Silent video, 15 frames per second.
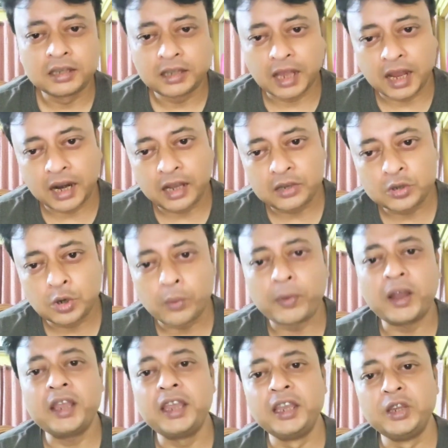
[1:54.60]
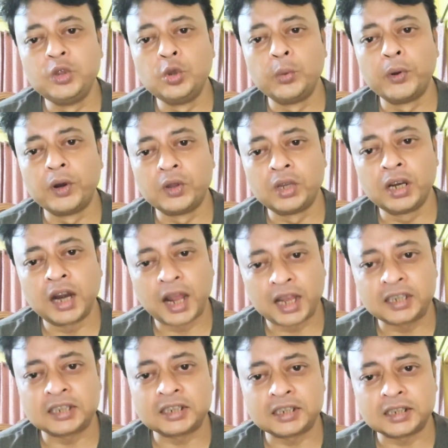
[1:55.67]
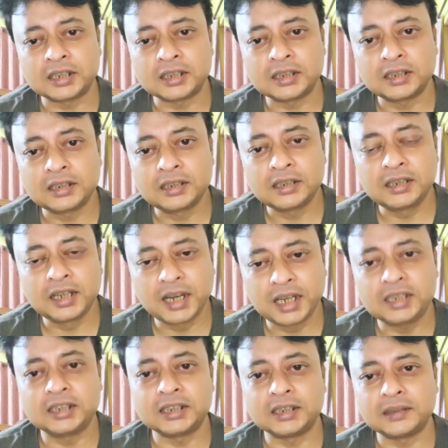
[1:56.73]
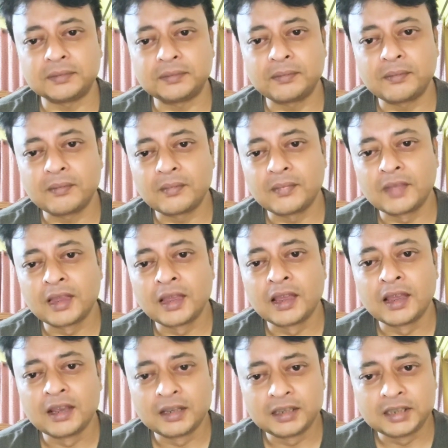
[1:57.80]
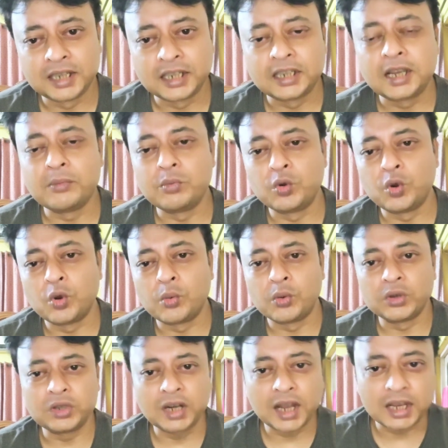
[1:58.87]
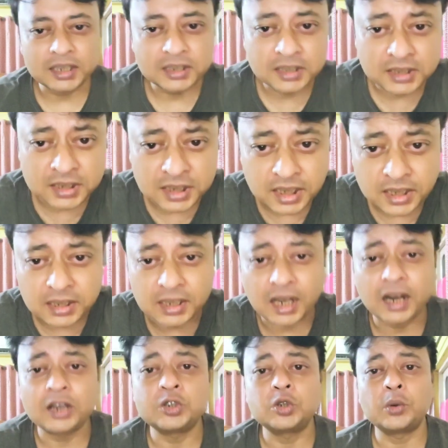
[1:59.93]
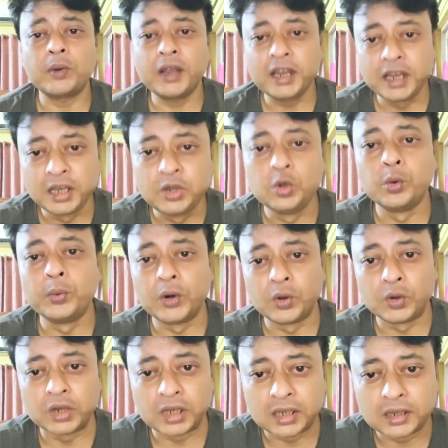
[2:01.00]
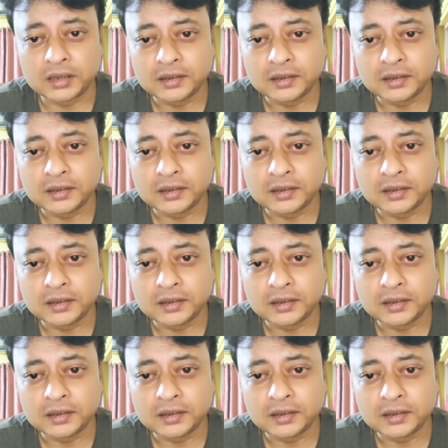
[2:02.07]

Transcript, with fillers: তারা সবাই হিন্দু বিরোধীরা আসছে ঠিক আছে যে যেই মুখ্যমন্ত্রী আসছে তারা সবাই হিন্দু বিরোধী